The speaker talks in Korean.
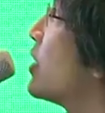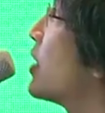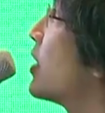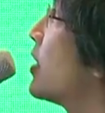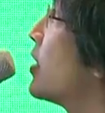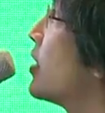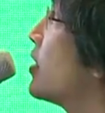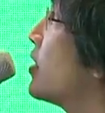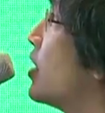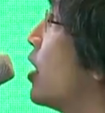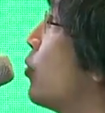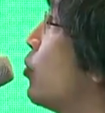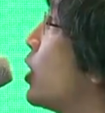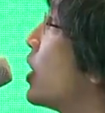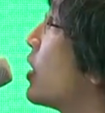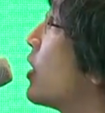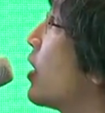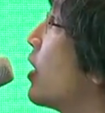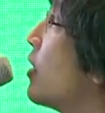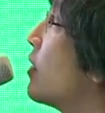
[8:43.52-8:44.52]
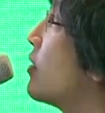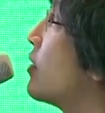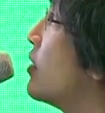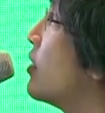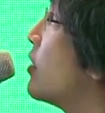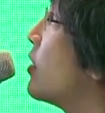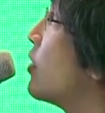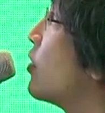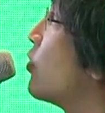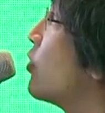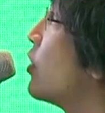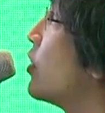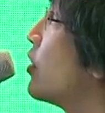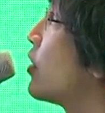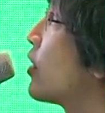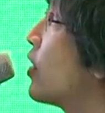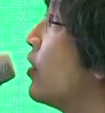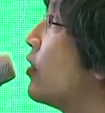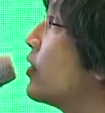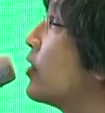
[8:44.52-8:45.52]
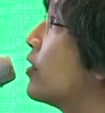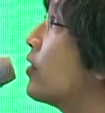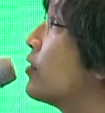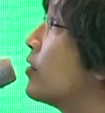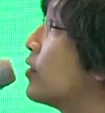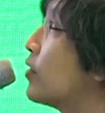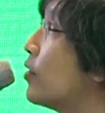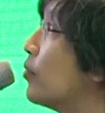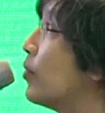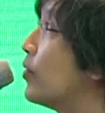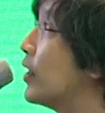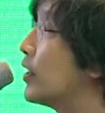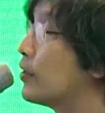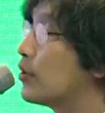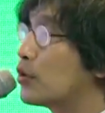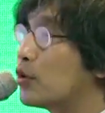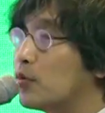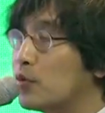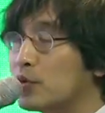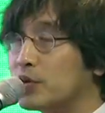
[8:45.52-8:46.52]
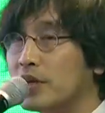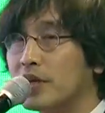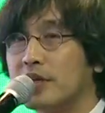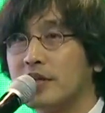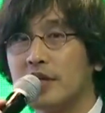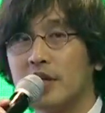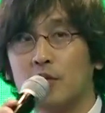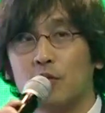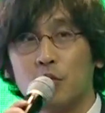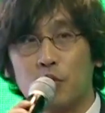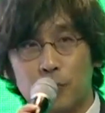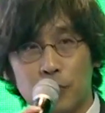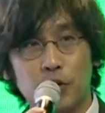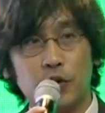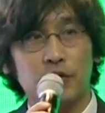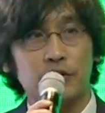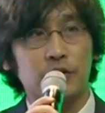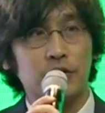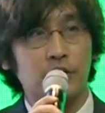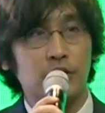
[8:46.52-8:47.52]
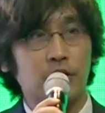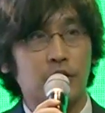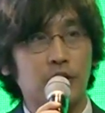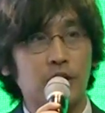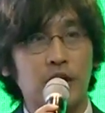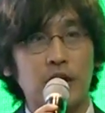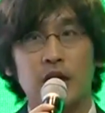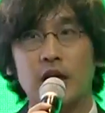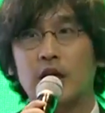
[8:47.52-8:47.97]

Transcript: 시간에 재밌게 즐길 수 있는 컨텐츠를 만들어 보자는 게 목표였어요.